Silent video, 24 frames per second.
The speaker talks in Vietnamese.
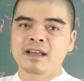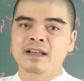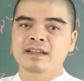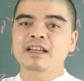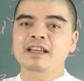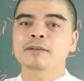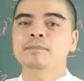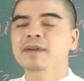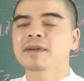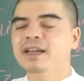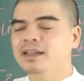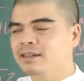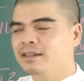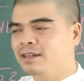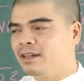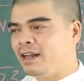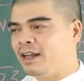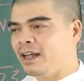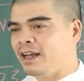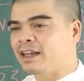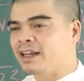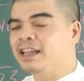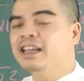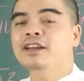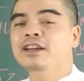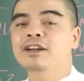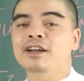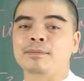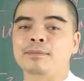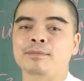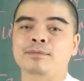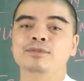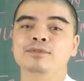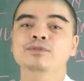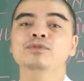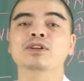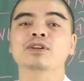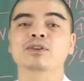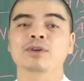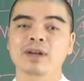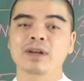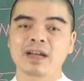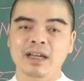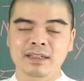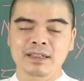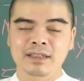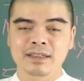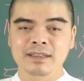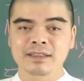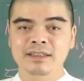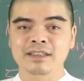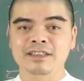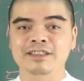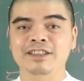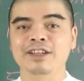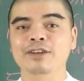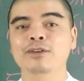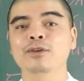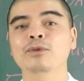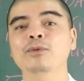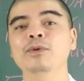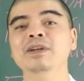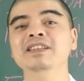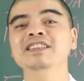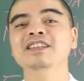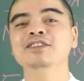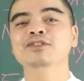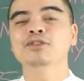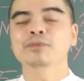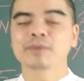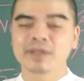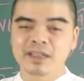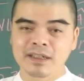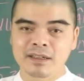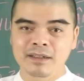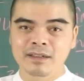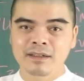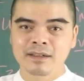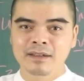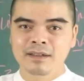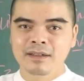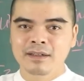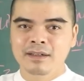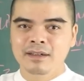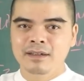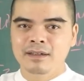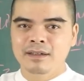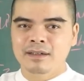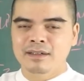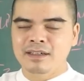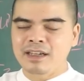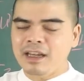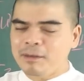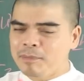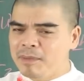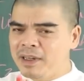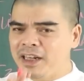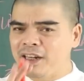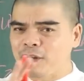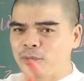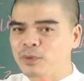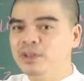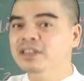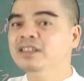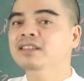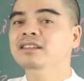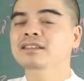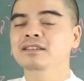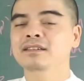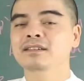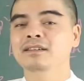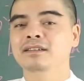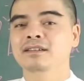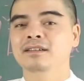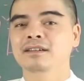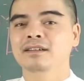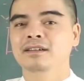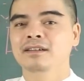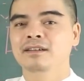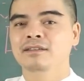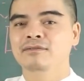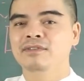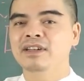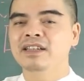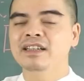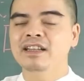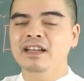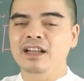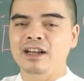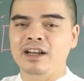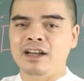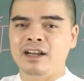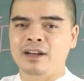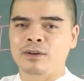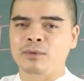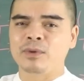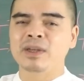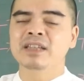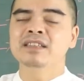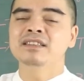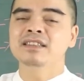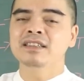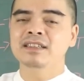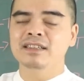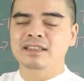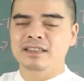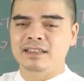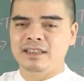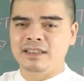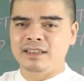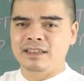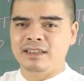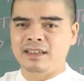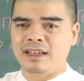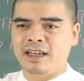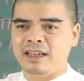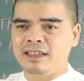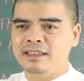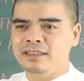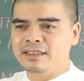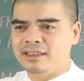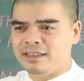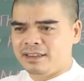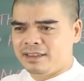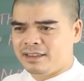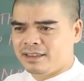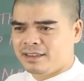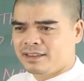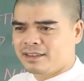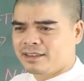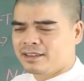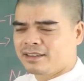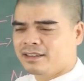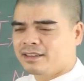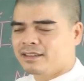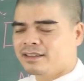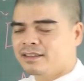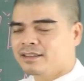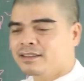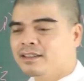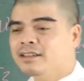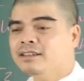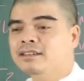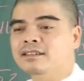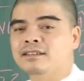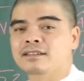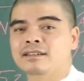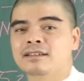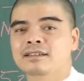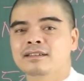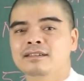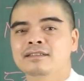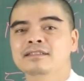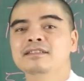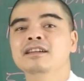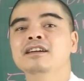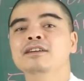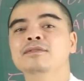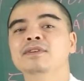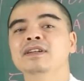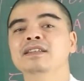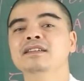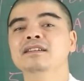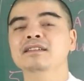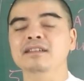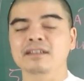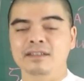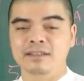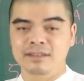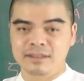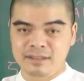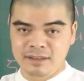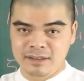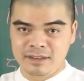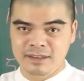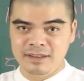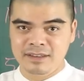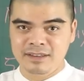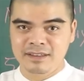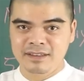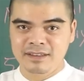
Đặc biệt là khi gặp những chuyện khó khăn ấy, thì sẽ có quý nhân giúp đỡ, đặc biệt là quý nhân nữ. Vậy nên là quý anh chị thì hãy gì tích cực chơi với những người nữ giới.